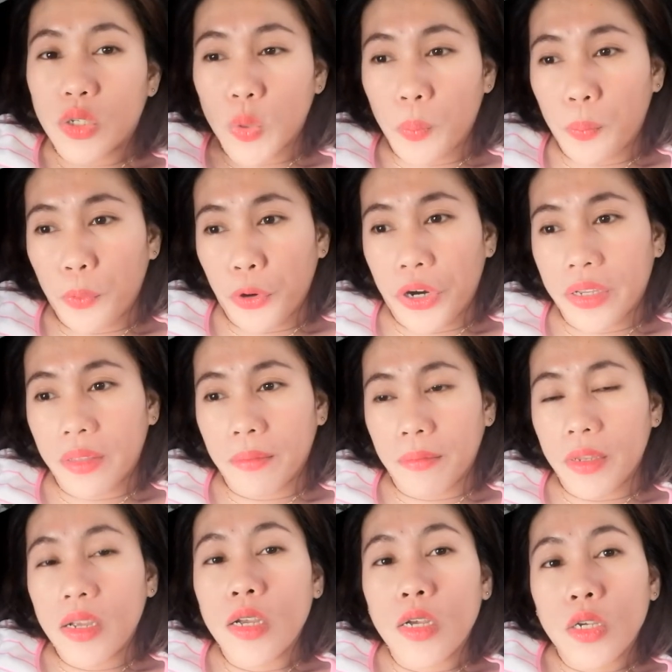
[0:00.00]
support
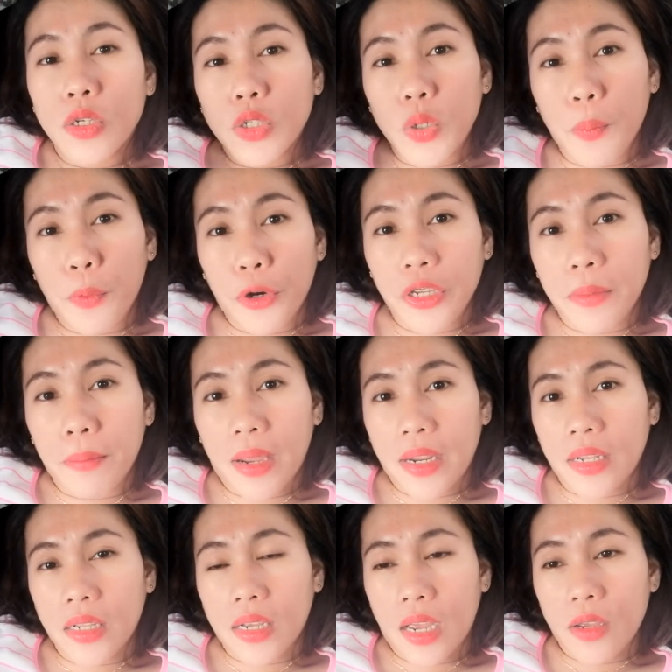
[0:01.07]
support pa
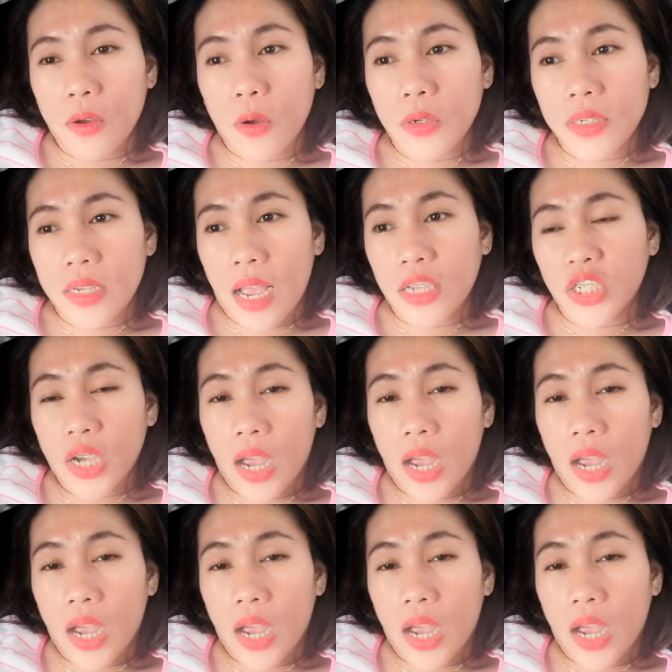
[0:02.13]
rin kayo sa